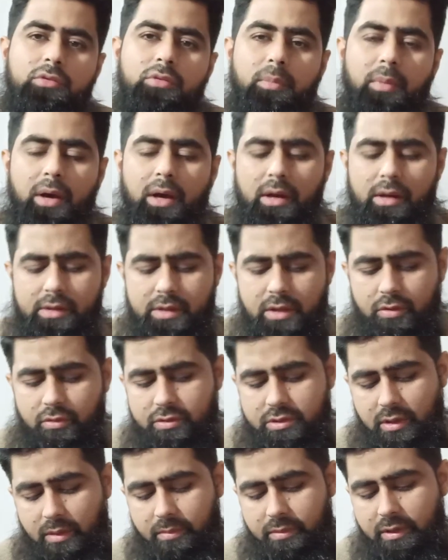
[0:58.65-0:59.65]
दोबारा तो ये
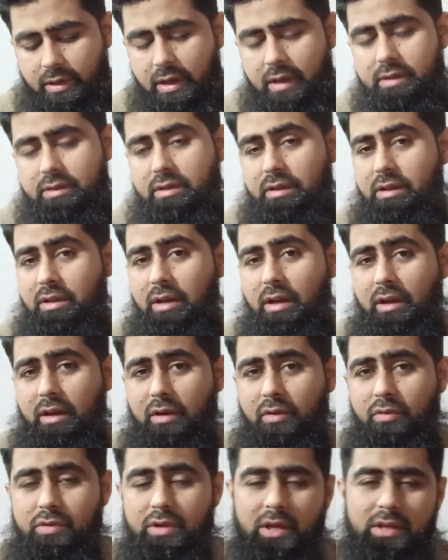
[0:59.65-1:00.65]
कुछ अपडेट थी
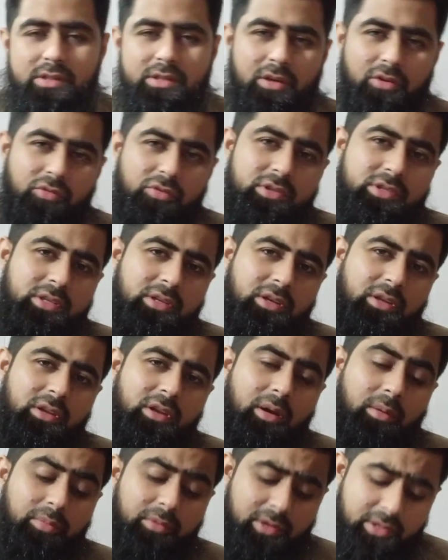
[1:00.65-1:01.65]
अगर कोई ऐसा कोई
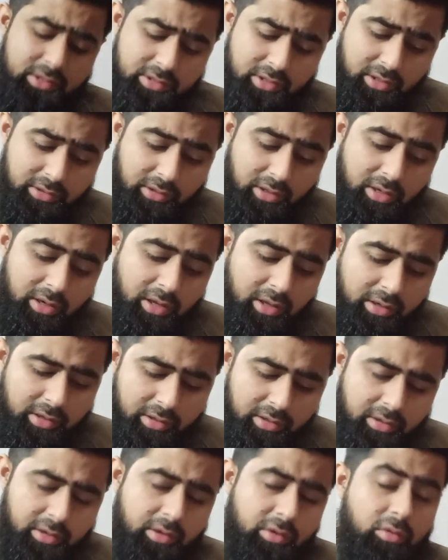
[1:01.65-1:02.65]
सीन आपके साथ अल्लाह
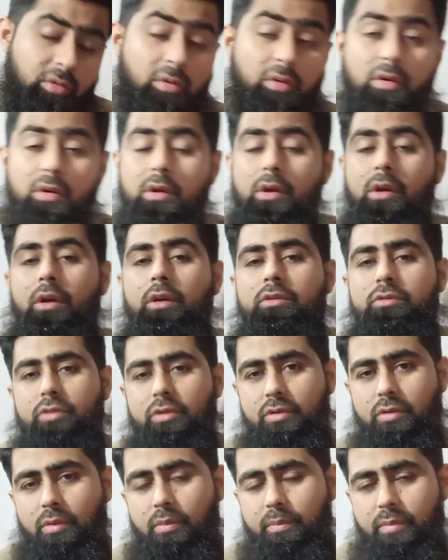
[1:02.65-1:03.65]
ना करे हो
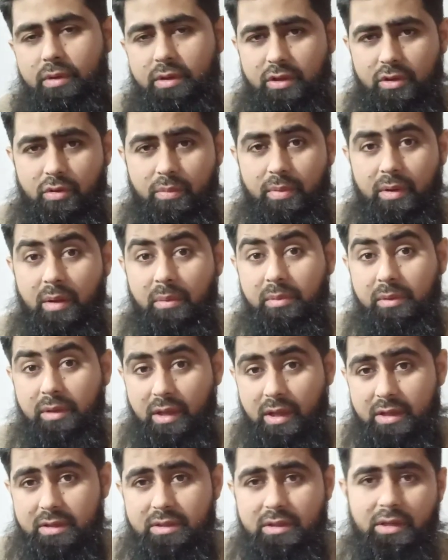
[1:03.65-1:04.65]
तो कंपनी के ऊपर आप
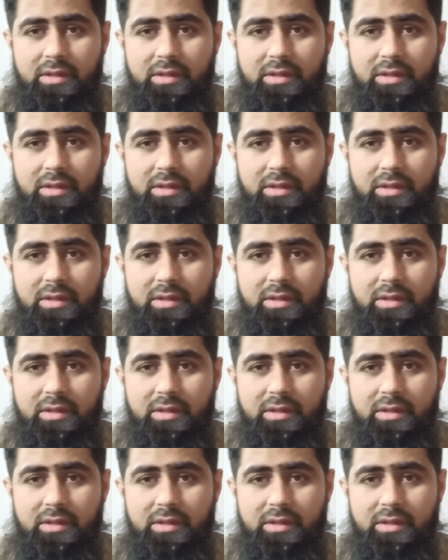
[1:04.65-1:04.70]
केस